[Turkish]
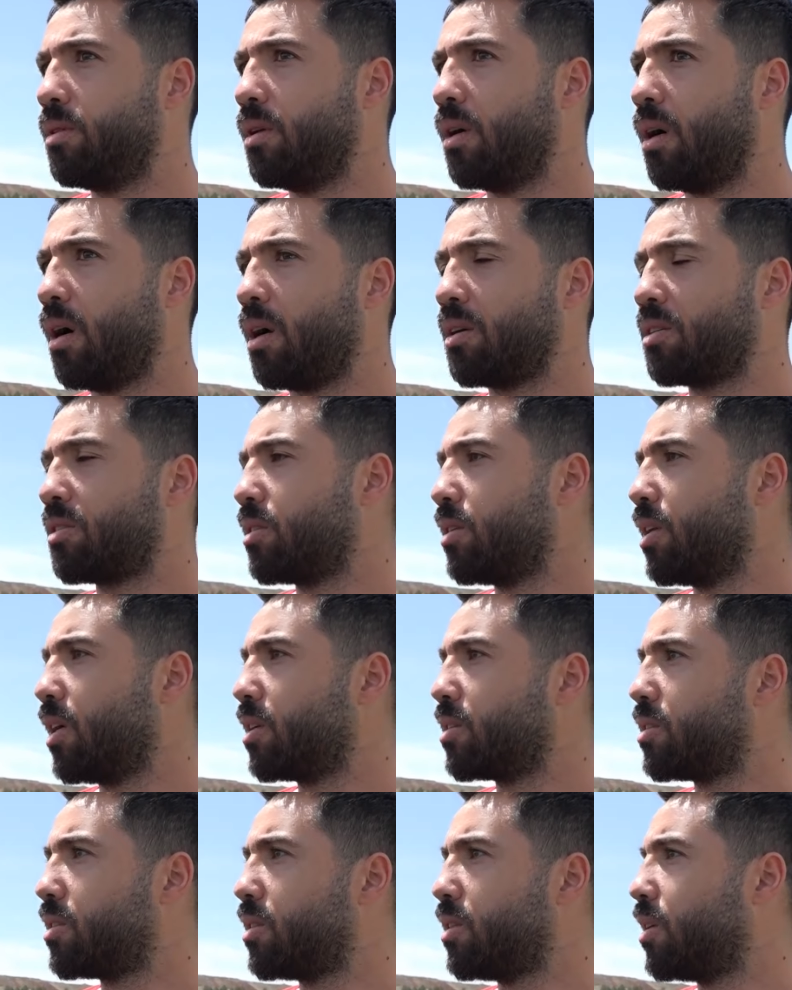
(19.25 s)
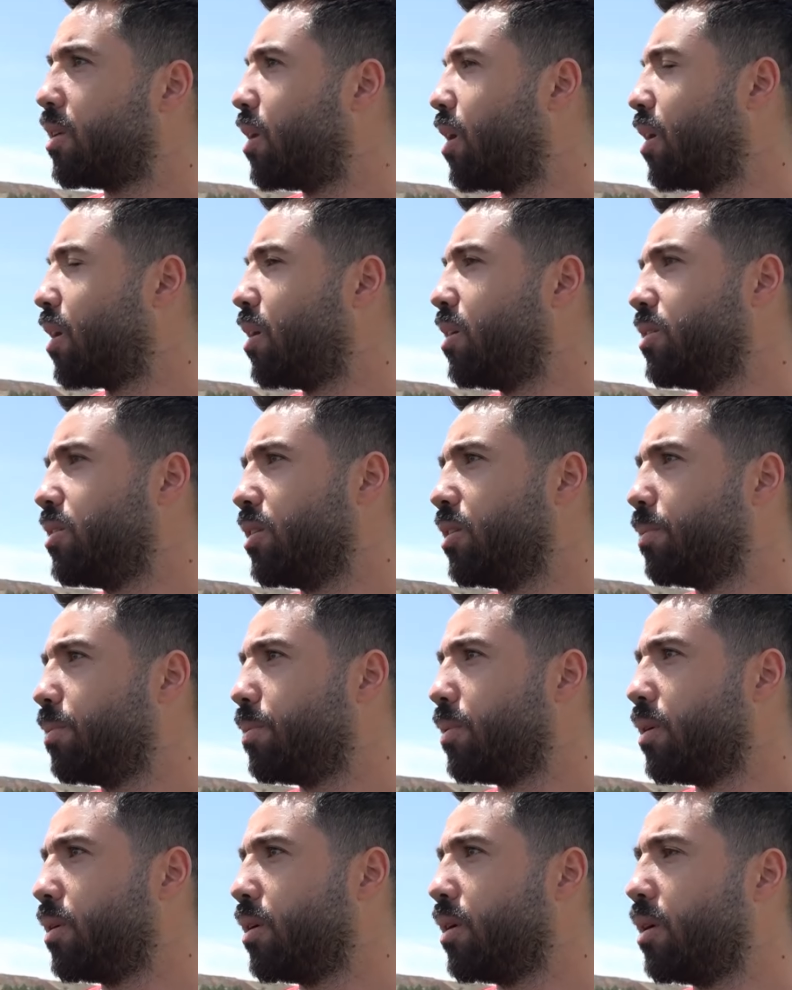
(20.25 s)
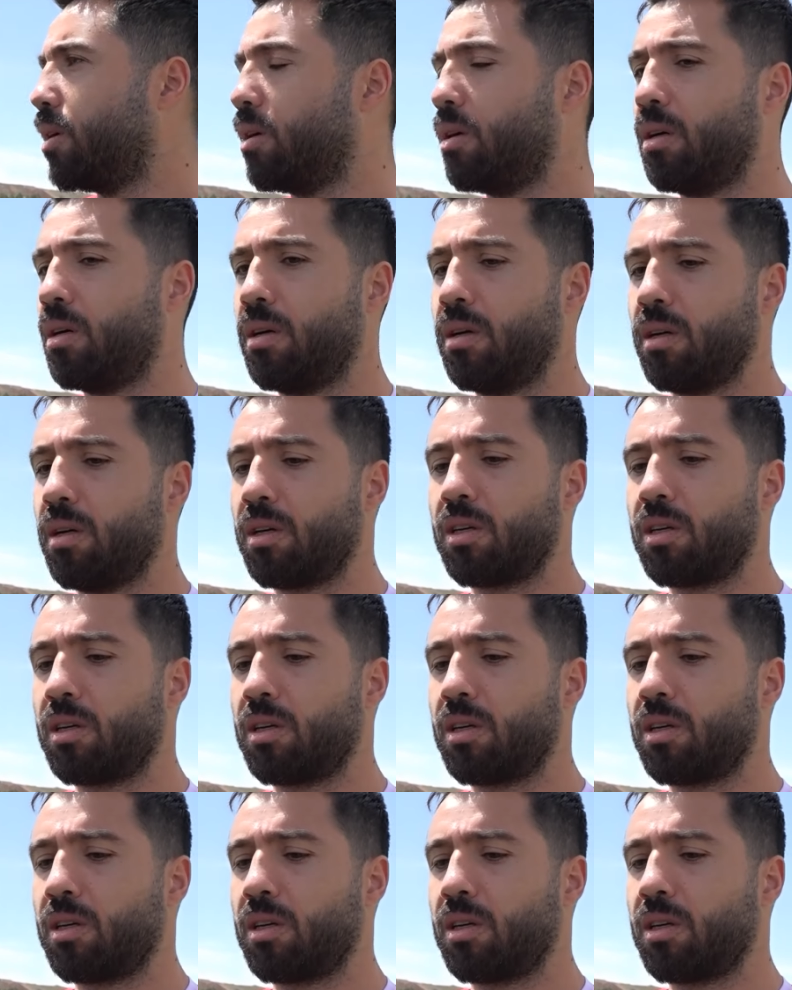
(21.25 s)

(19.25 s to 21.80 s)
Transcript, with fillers: artısını eksisini analiz edip e,